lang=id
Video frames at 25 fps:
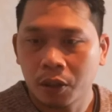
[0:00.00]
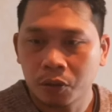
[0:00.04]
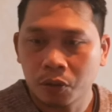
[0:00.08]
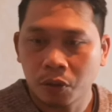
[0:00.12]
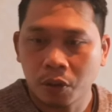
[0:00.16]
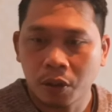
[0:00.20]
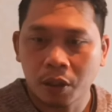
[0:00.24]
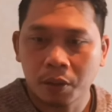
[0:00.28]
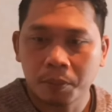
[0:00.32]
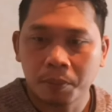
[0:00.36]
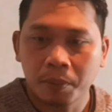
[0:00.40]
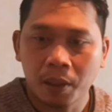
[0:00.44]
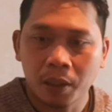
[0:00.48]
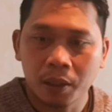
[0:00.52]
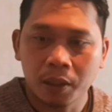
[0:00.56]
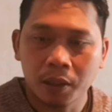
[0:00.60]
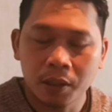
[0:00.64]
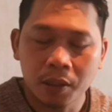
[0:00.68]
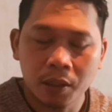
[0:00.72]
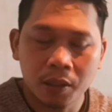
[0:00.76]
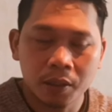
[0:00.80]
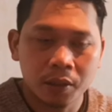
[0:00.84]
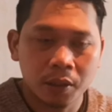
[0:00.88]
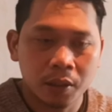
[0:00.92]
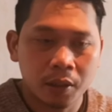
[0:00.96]
esokan
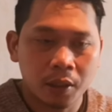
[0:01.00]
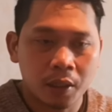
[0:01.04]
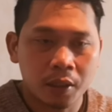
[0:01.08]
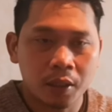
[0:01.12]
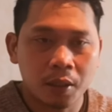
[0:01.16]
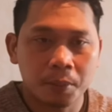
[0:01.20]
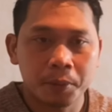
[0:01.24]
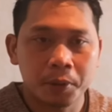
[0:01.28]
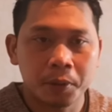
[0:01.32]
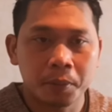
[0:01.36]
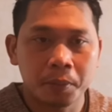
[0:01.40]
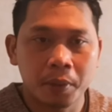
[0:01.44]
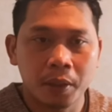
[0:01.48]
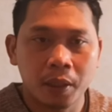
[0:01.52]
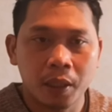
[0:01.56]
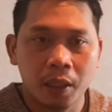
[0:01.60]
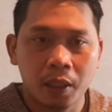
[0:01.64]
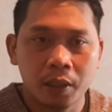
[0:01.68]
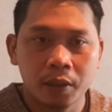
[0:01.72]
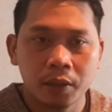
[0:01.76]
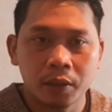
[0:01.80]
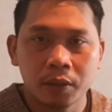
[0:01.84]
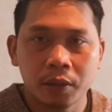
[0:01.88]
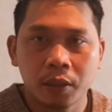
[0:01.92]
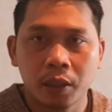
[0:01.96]
paginya sekitar jam
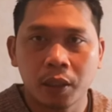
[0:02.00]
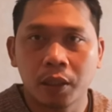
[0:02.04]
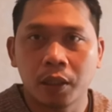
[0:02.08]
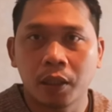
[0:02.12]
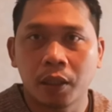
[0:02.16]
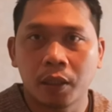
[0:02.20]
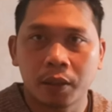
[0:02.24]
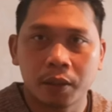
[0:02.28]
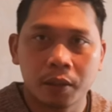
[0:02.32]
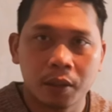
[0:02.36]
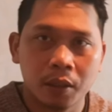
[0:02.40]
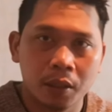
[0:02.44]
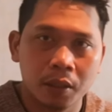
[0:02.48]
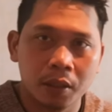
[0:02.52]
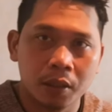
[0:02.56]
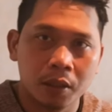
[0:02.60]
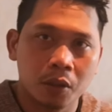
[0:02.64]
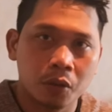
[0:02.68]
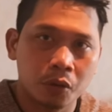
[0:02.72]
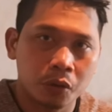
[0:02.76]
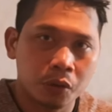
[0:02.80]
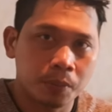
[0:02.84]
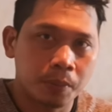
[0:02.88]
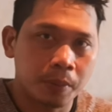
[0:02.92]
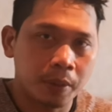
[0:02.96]
9 saya datang ke
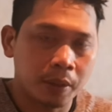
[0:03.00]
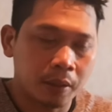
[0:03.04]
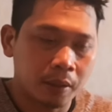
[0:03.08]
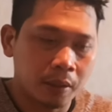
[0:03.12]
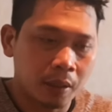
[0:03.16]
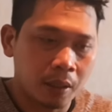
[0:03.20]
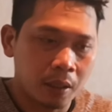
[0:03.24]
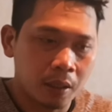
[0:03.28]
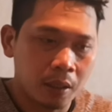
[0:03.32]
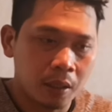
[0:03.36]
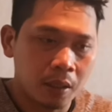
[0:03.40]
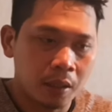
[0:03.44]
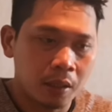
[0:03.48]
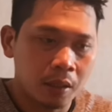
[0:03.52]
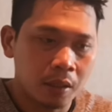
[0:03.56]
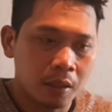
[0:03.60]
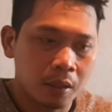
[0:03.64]
hospital